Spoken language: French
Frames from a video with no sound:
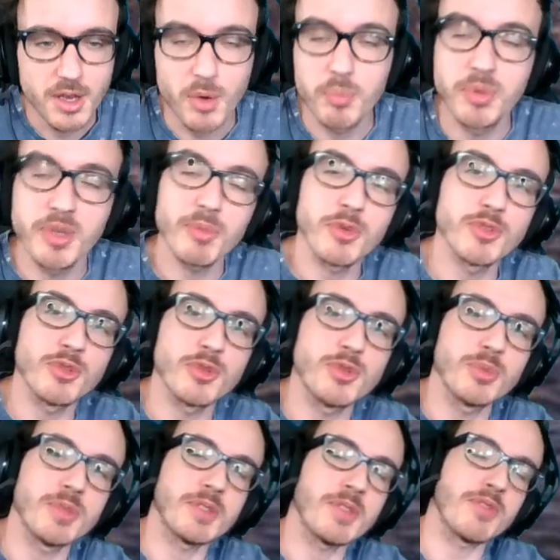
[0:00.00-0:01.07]
Oh, bien bonjour
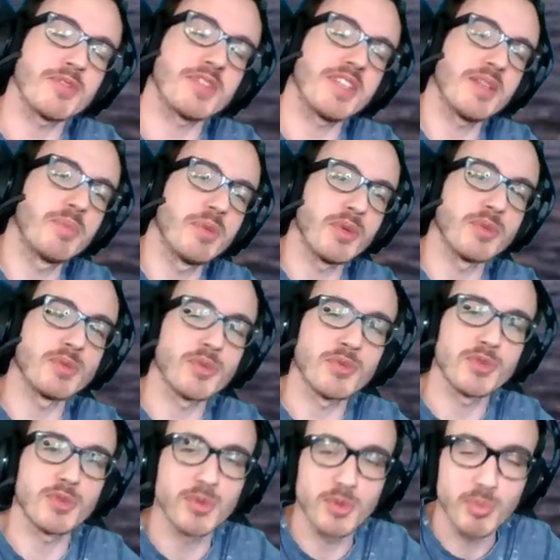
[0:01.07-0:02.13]
YouTube, j'espère que vous allez bien, on se
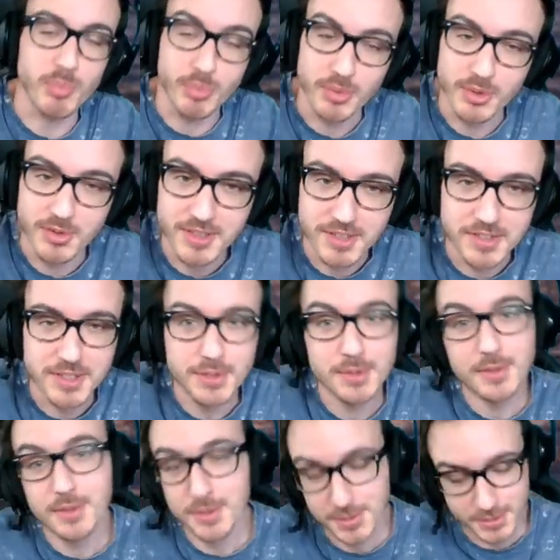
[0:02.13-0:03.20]
retrouve aujourd'hui pour une nouvelle
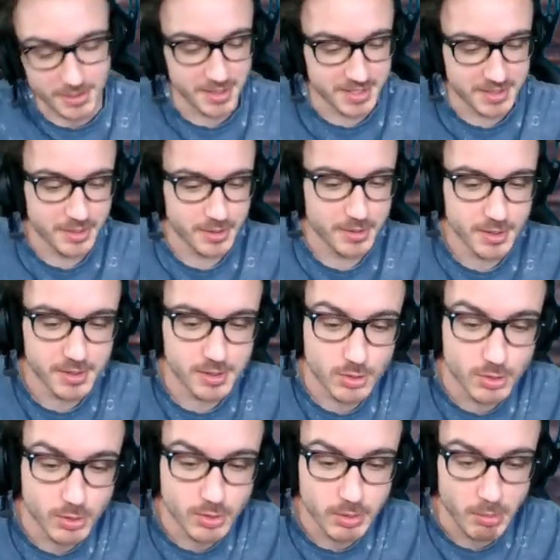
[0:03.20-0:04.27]
vidéo sur Last Day
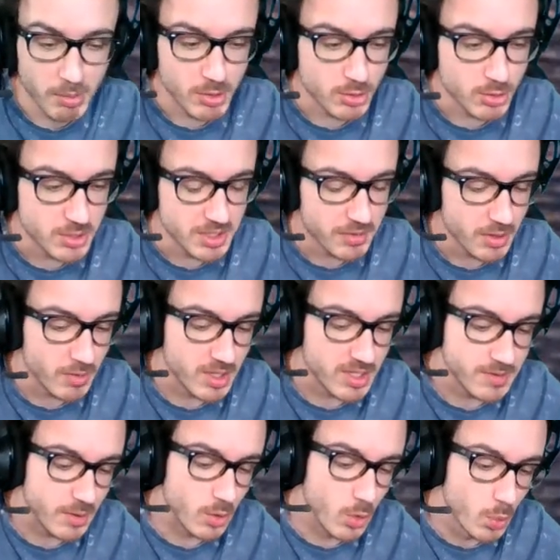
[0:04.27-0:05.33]
Aujourd'hui on a pas mal de choses à faire, on va
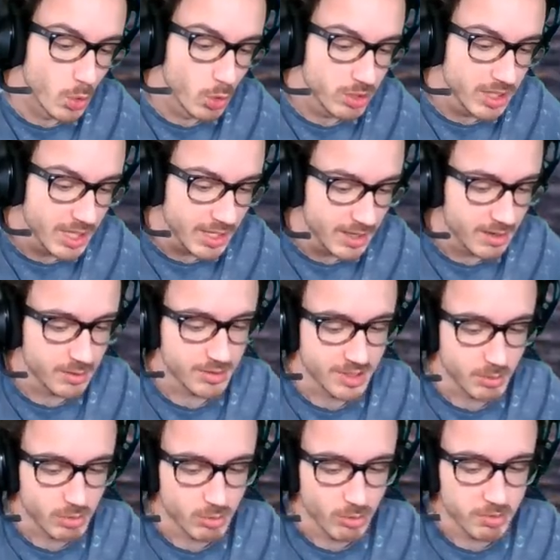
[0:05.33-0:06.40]
aller se faire le motel,
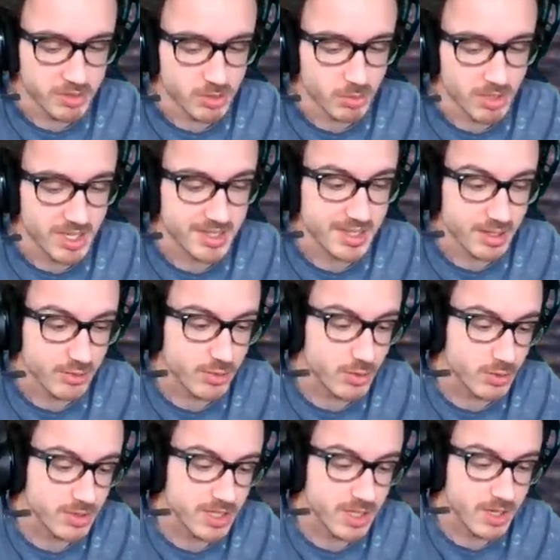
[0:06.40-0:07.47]
simplement parce que bah, la dernière fois
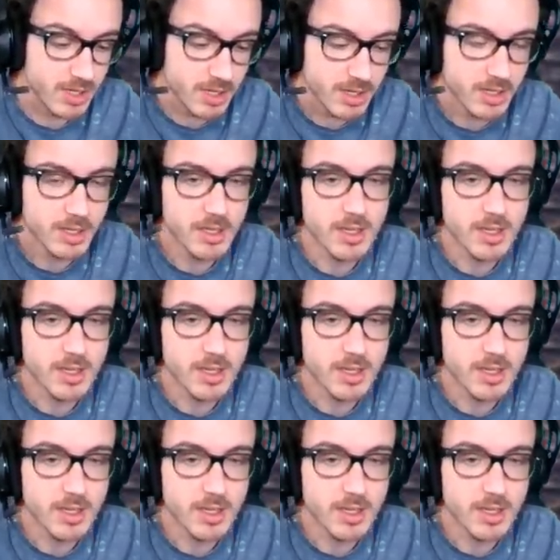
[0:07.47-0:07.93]
qu'on y allait,